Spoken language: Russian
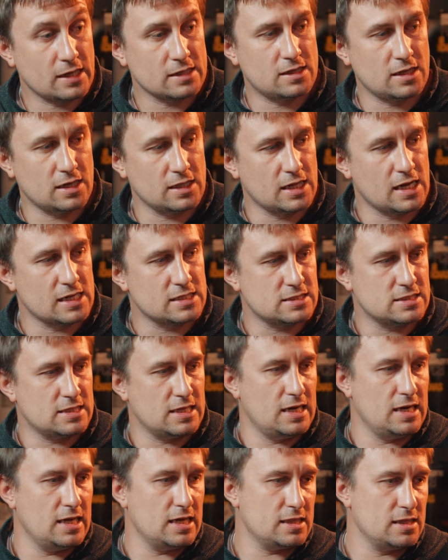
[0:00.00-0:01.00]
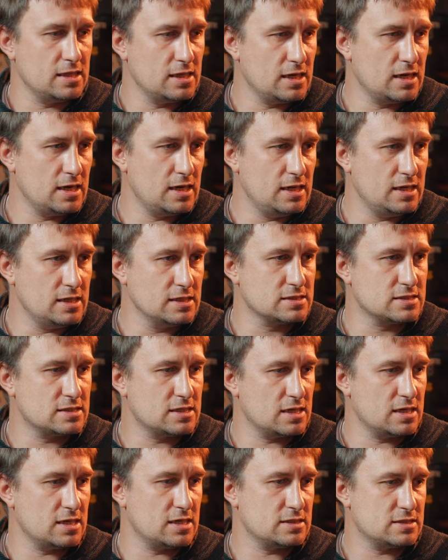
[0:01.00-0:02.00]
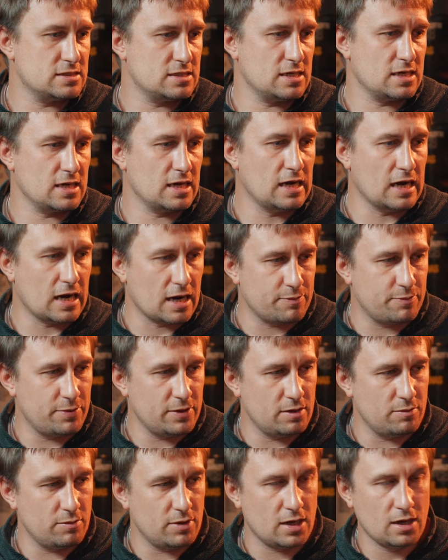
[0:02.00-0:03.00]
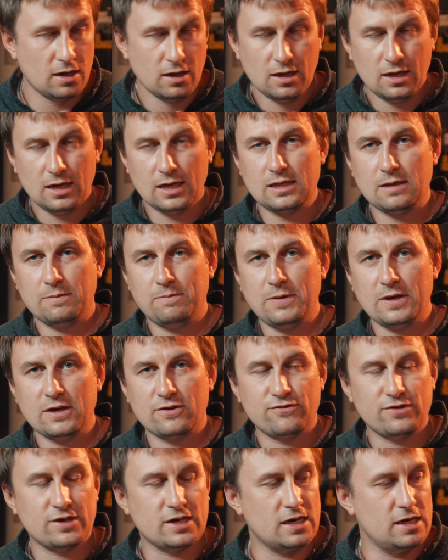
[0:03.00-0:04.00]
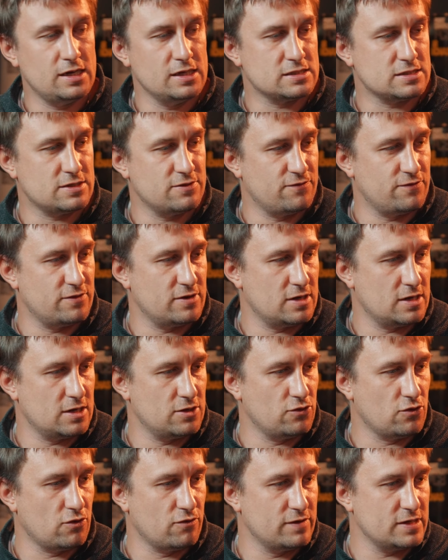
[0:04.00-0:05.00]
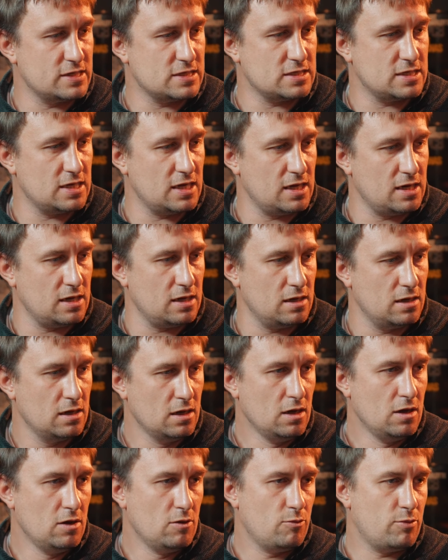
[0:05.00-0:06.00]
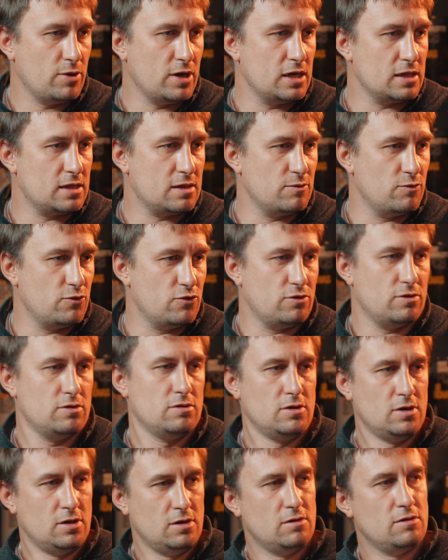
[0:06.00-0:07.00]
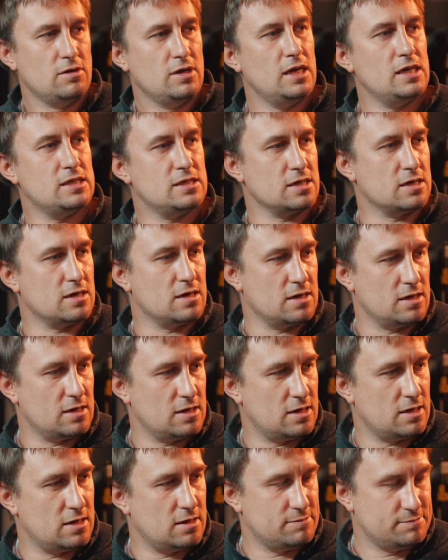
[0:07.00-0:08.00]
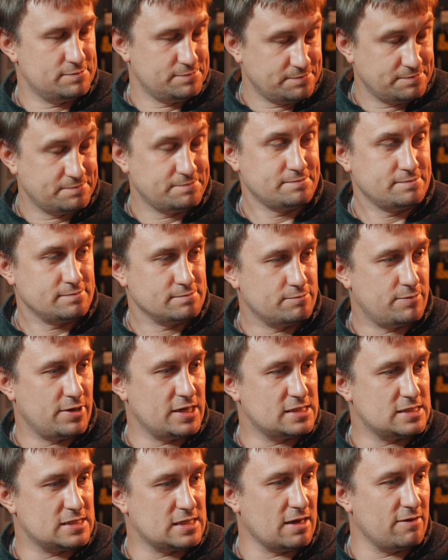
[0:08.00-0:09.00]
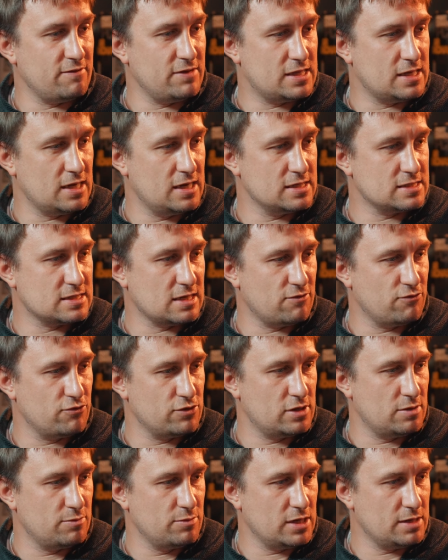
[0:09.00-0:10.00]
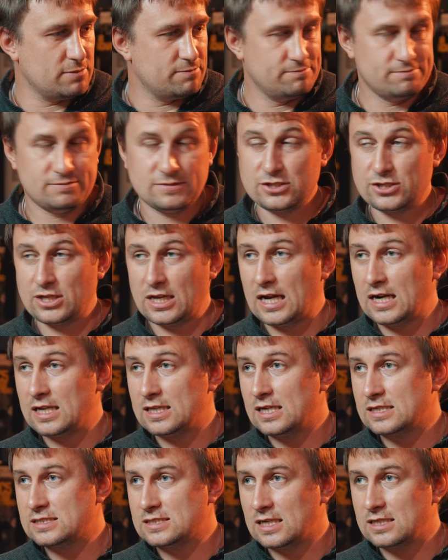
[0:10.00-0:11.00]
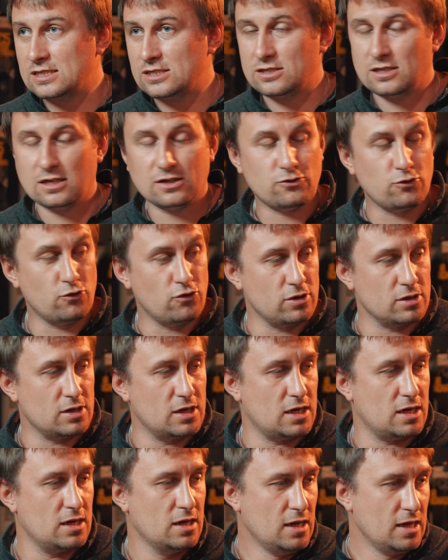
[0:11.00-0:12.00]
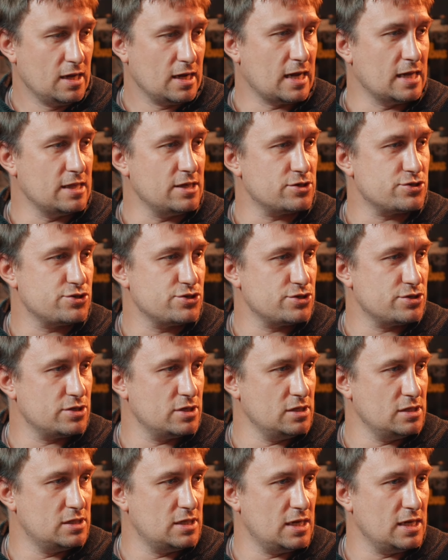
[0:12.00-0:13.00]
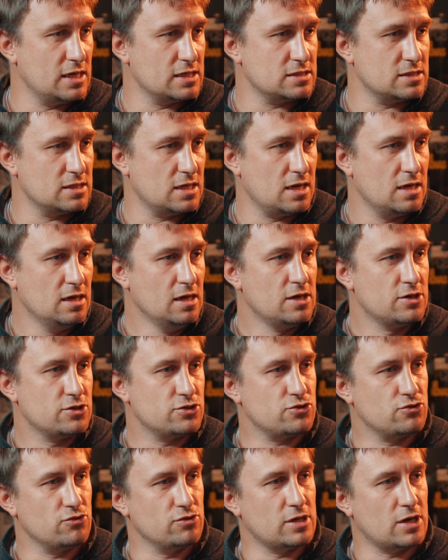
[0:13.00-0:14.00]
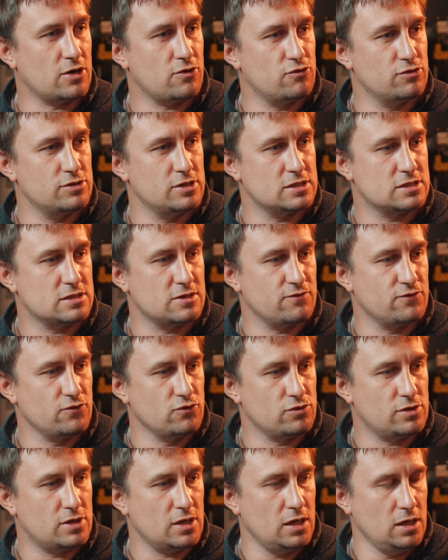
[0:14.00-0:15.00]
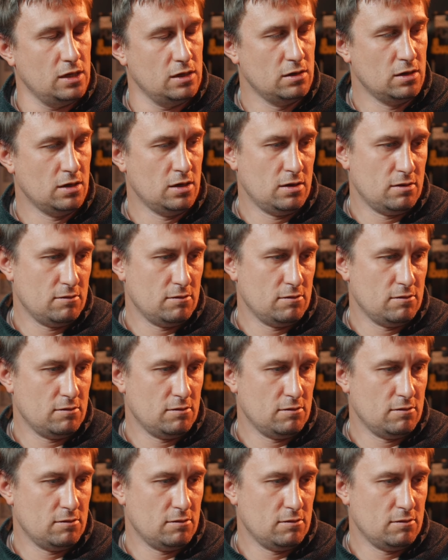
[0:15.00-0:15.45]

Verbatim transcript: 13-летний релиз э, с гарпиями. Это первый релиз в новой серии, поэтому этих э, представителей завода мы ждали достаточно долго. Конечно же, интересно, что находится внутри,